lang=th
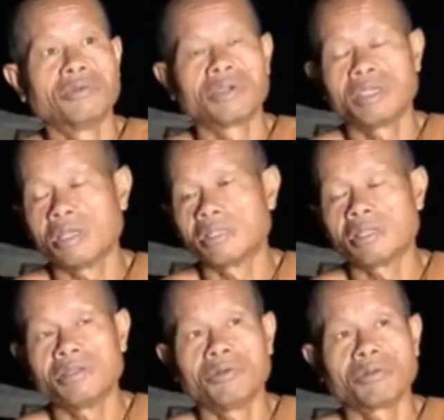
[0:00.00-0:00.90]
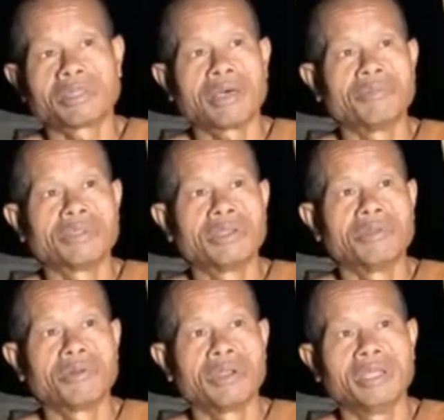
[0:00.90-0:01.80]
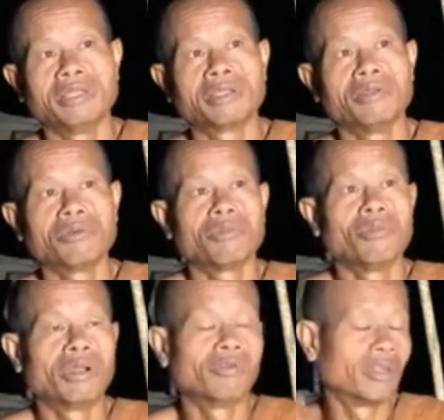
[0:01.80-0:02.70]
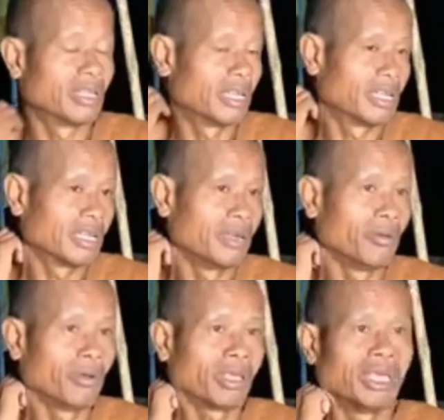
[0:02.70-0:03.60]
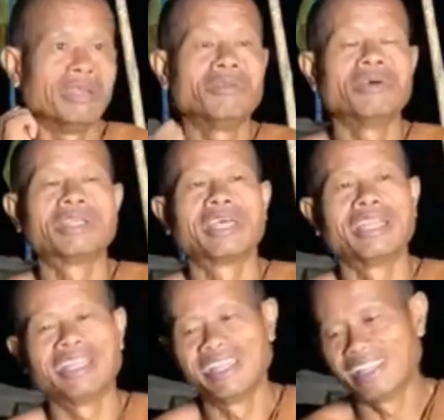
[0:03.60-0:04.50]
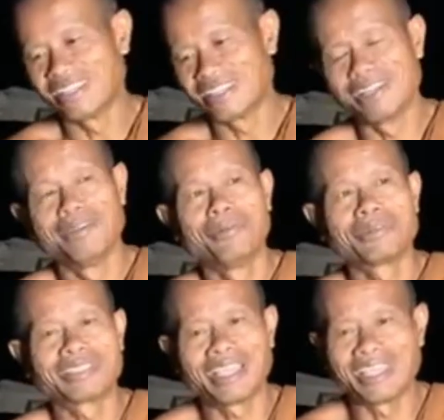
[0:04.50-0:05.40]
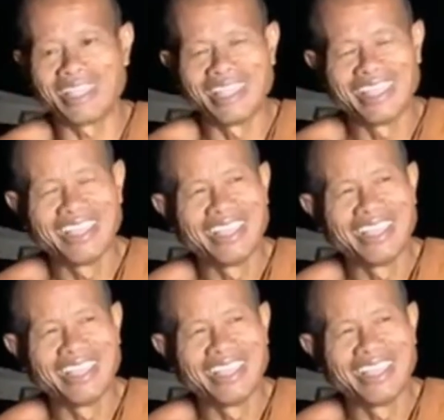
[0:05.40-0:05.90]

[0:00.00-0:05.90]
สนุกเขตสนุกทำสนุกเล่นสนุกมวนมาสันสนุกกินมาสันสนุกใส่